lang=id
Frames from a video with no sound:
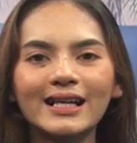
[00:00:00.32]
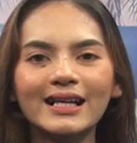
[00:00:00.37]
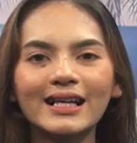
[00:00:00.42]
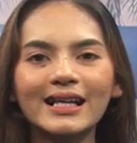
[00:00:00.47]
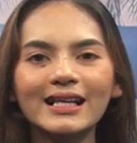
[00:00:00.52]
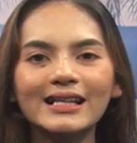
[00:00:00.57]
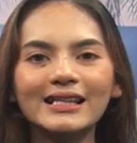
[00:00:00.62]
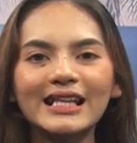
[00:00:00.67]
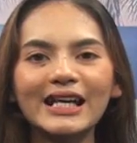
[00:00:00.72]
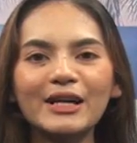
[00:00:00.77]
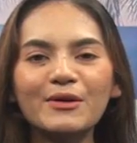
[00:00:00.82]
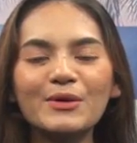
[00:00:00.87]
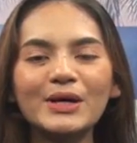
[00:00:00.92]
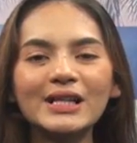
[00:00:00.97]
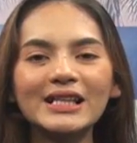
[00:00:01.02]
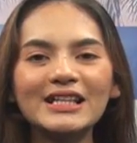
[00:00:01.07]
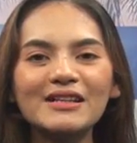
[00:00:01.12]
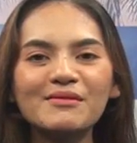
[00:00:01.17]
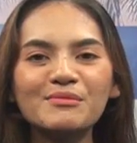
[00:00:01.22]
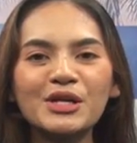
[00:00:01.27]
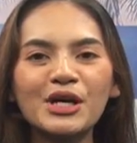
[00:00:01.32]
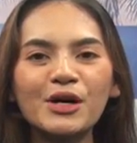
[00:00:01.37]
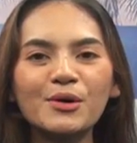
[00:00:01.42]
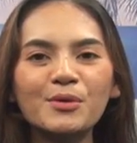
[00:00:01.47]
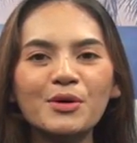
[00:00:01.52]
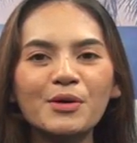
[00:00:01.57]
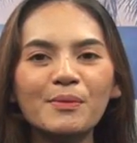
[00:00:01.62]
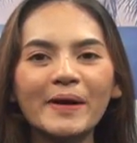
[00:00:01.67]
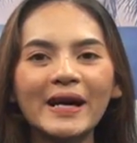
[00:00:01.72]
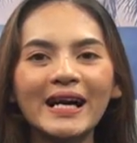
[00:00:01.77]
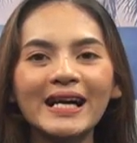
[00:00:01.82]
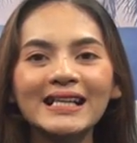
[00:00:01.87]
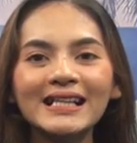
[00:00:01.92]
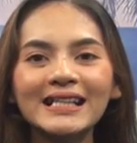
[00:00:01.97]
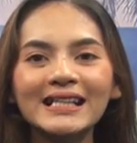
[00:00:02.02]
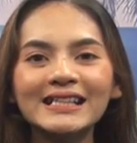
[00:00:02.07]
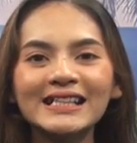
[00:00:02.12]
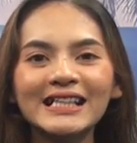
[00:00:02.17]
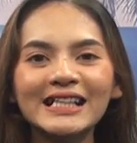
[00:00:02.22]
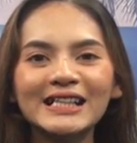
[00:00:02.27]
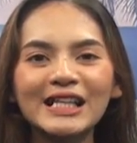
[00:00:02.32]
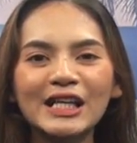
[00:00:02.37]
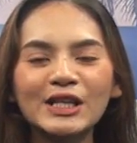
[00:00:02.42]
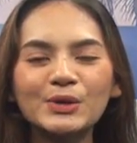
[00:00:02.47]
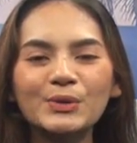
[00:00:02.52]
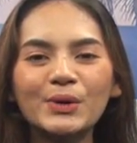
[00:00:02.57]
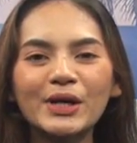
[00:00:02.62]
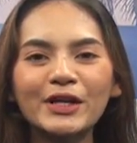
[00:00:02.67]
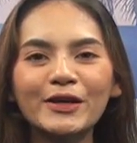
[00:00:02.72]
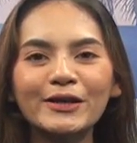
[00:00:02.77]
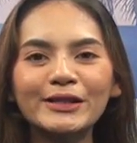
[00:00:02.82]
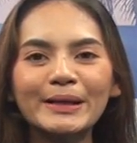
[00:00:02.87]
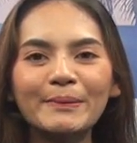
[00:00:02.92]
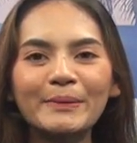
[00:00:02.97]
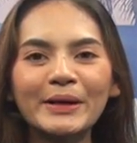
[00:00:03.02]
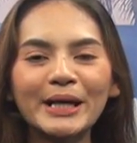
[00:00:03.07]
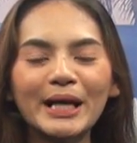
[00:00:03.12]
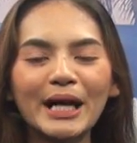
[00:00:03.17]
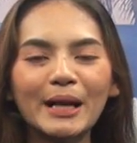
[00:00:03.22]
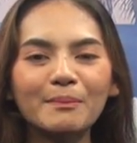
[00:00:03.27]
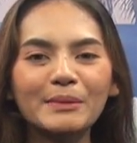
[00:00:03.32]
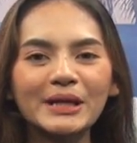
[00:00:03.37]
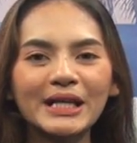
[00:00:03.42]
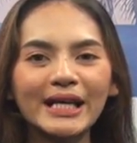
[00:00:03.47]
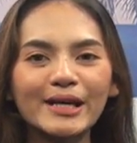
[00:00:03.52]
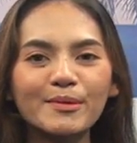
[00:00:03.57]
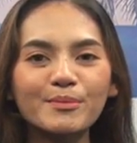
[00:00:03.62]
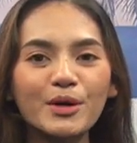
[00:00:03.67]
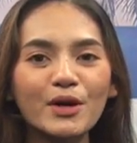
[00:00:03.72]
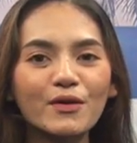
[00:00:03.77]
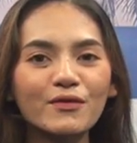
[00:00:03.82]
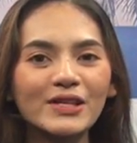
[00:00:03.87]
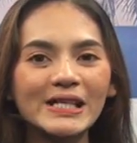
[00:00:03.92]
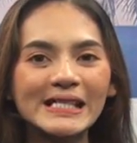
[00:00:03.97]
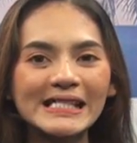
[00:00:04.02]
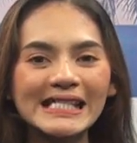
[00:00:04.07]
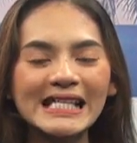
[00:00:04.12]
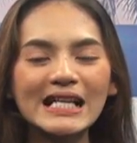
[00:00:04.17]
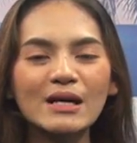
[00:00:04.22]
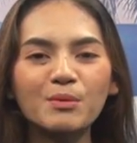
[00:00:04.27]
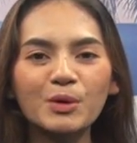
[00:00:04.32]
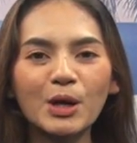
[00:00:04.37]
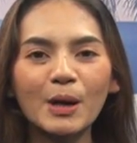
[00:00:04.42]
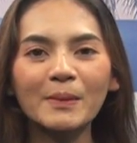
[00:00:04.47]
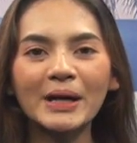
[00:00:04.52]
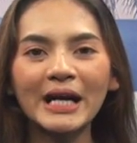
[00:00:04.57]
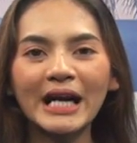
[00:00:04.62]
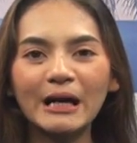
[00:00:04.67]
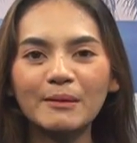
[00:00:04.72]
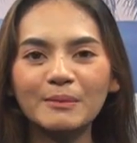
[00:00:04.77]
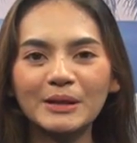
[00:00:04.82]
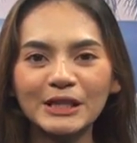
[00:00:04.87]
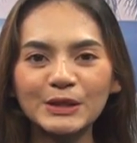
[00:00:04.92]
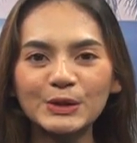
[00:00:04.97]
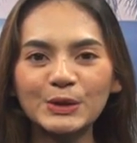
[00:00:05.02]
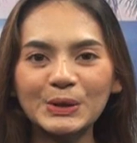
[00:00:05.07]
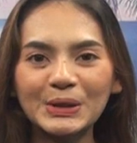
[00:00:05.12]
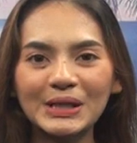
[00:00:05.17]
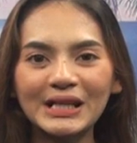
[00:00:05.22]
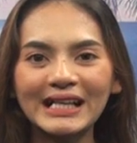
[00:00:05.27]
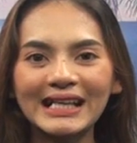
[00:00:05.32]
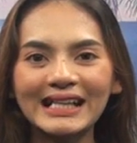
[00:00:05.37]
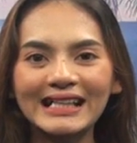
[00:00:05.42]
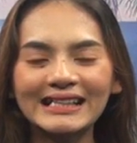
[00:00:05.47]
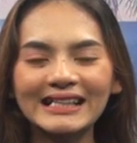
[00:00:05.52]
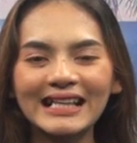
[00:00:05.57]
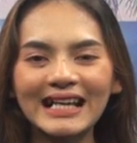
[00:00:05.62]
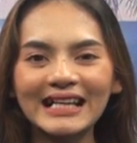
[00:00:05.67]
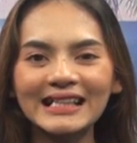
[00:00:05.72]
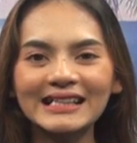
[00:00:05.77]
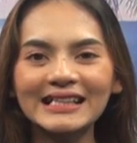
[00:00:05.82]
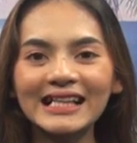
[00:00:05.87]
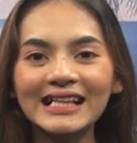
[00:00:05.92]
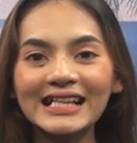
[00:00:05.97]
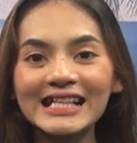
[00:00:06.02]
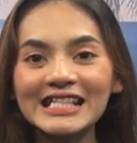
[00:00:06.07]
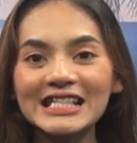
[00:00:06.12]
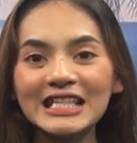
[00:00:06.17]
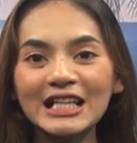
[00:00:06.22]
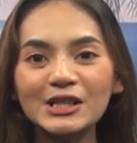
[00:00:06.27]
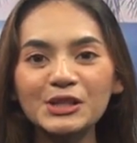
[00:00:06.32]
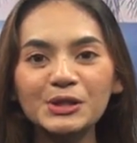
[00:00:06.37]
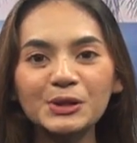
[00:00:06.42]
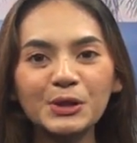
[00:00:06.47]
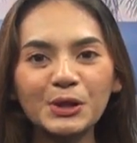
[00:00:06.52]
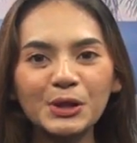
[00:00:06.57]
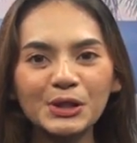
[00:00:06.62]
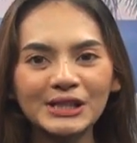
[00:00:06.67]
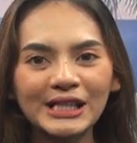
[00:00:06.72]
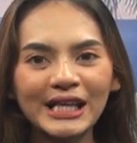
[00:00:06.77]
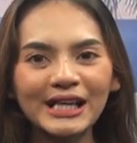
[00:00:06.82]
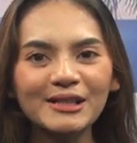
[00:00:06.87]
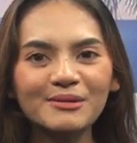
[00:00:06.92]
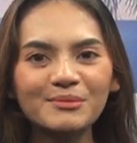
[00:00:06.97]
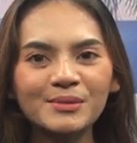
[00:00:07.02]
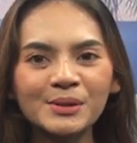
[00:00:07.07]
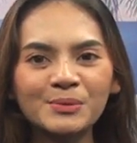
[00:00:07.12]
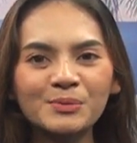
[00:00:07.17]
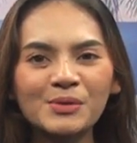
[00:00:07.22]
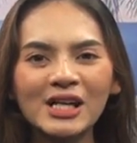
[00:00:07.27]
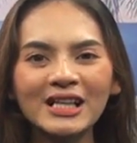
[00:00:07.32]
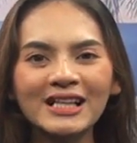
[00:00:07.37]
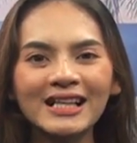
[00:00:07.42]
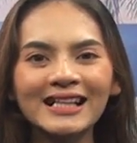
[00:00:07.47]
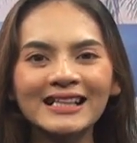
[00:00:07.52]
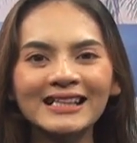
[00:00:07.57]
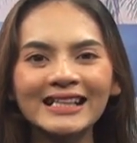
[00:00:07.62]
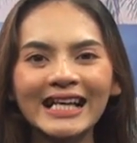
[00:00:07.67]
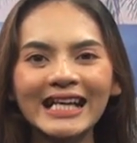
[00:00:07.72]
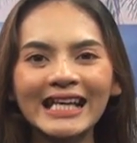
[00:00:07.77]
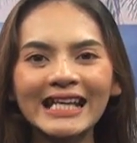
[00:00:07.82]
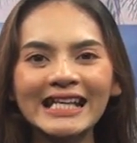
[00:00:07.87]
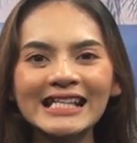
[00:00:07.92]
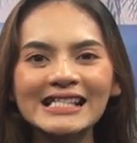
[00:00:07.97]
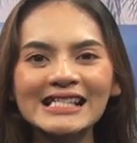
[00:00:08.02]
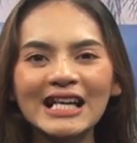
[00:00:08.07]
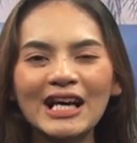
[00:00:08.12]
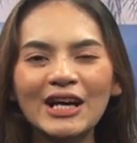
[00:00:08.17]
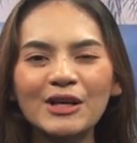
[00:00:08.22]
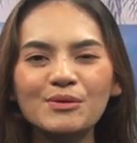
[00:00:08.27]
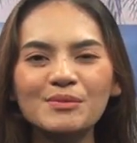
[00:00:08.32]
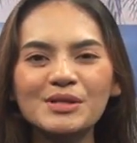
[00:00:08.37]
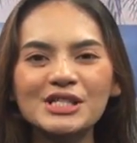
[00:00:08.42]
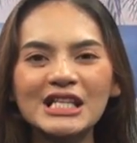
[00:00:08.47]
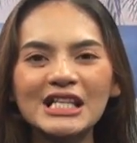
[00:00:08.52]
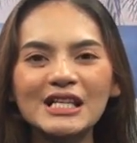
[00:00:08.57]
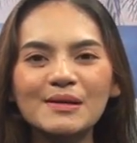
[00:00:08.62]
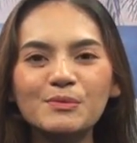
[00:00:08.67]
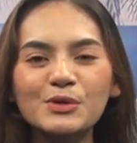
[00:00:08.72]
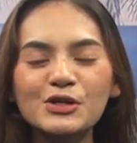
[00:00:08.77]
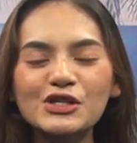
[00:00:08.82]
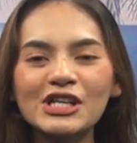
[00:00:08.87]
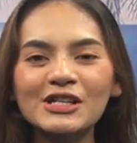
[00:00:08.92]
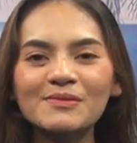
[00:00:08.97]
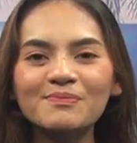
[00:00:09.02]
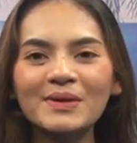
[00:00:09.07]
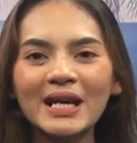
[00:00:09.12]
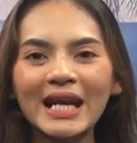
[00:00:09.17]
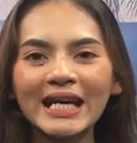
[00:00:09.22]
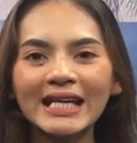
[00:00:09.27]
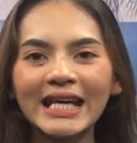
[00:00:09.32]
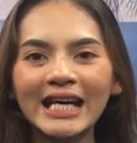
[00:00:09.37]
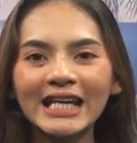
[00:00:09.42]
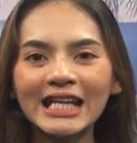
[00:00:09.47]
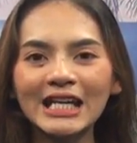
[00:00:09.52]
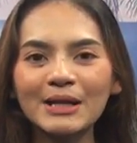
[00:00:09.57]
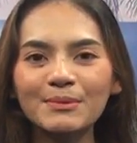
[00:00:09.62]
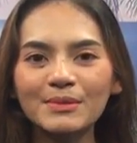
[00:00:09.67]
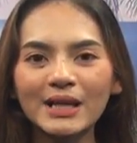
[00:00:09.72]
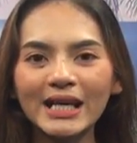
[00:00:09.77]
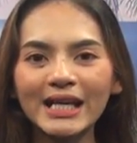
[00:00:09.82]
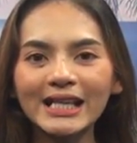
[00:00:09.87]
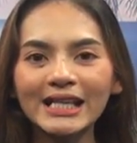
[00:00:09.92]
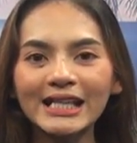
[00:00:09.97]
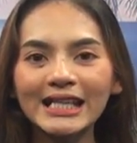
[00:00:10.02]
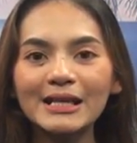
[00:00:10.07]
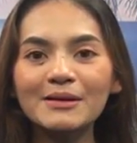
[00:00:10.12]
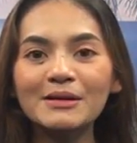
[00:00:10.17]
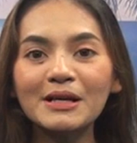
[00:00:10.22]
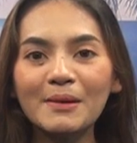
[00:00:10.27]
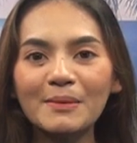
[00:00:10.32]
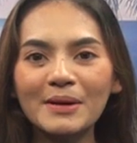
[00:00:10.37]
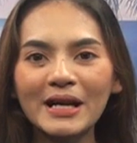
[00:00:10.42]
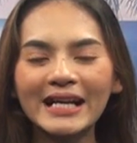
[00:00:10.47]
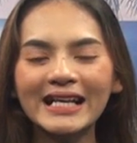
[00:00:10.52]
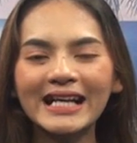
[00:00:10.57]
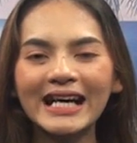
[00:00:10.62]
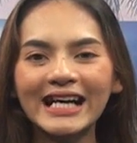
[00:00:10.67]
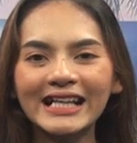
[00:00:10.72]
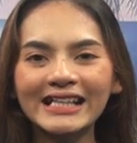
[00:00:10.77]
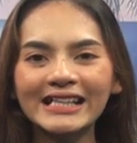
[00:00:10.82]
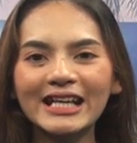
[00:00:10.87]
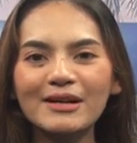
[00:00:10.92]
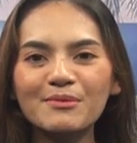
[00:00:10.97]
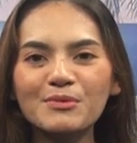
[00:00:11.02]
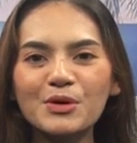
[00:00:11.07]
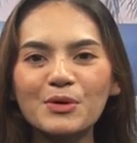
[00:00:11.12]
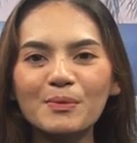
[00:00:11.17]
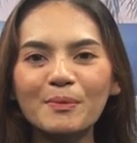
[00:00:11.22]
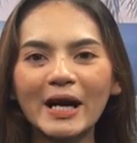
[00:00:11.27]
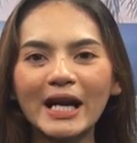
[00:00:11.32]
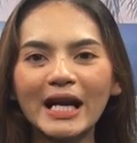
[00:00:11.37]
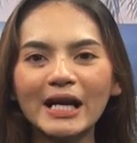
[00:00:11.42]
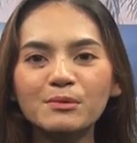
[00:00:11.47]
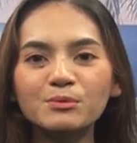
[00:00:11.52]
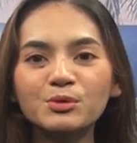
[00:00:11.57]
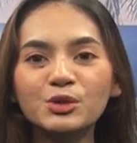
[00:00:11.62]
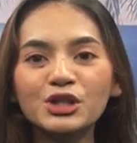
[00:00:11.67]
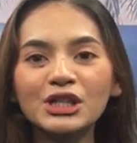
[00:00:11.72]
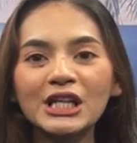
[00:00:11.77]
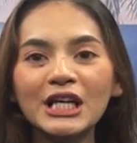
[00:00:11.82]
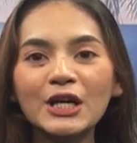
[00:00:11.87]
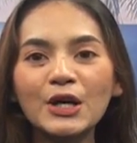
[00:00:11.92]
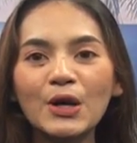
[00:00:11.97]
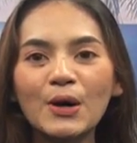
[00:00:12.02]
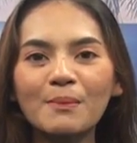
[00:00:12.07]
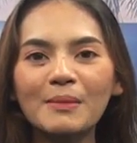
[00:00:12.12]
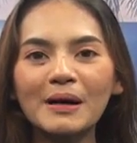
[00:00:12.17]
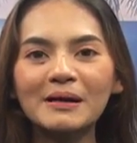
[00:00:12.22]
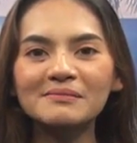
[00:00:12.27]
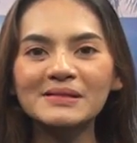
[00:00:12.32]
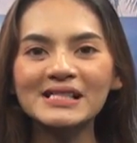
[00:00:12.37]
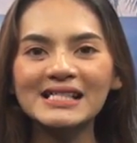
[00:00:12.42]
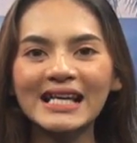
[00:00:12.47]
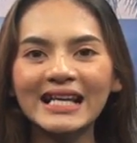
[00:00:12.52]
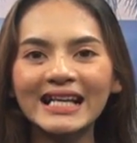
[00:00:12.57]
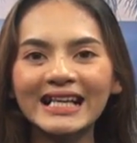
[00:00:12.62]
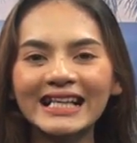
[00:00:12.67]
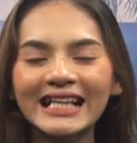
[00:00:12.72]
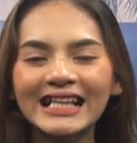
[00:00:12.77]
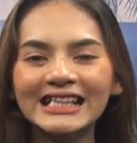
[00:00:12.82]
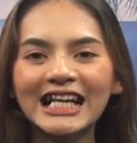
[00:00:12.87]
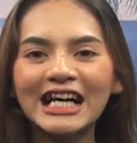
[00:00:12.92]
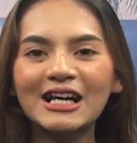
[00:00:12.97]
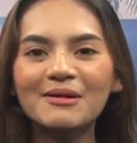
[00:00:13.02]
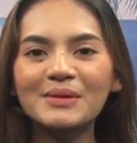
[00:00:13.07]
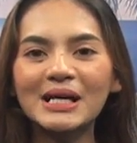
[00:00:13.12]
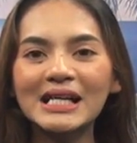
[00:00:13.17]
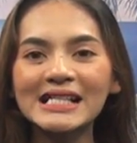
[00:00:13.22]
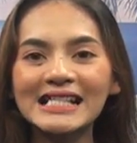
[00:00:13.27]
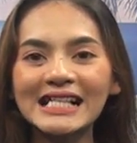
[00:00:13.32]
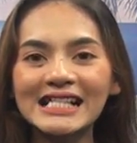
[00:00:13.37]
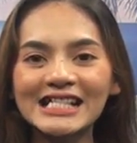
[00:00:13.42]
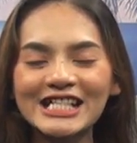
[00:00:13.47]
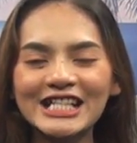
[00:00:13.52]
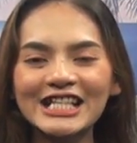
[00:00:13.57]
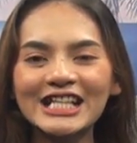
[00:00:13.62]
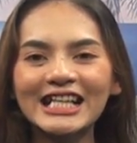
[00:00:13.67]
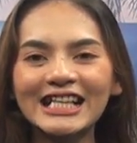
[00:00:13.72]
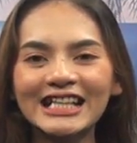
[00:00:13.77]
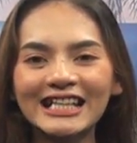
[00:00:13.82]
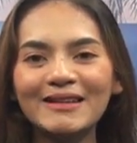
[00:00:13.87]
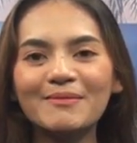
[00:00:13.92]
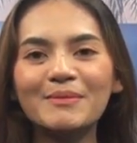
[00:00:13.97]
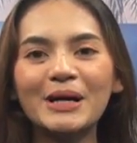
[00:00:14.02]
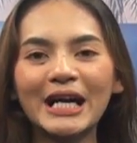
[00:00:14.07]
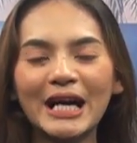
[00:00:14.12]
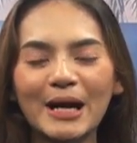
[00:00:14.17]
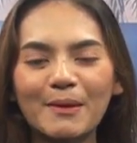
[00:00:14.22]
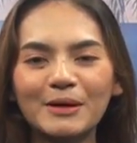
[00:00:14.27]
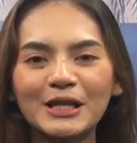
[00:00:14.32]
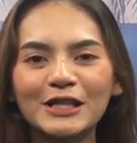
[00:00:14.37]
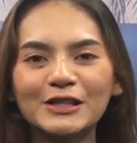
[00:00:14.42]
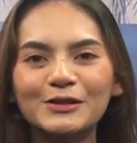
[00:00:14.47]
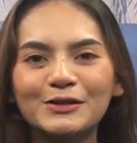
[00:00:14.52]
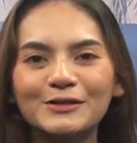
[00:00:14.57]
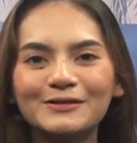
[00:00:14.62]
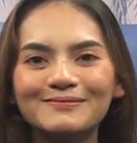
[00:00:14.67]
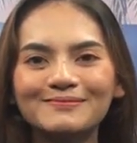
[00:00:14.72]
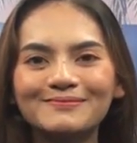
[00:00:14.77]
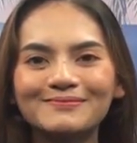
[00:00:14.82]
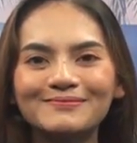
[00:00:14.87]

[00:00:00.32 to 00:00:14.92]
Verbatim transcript: Kelenteng Kuantimio merupakan kelenteng tertua di kota Pangkal Pinang, Provinsi Kepulauan Bangka Belitung. Terletak di jantung kota, membuat kelenteng ini selalu menjadi pusat perayaan Imlek dan keberadaannya merupakan bukti gelombang besar kedatangan bangsa Cina di Bangka Belitung.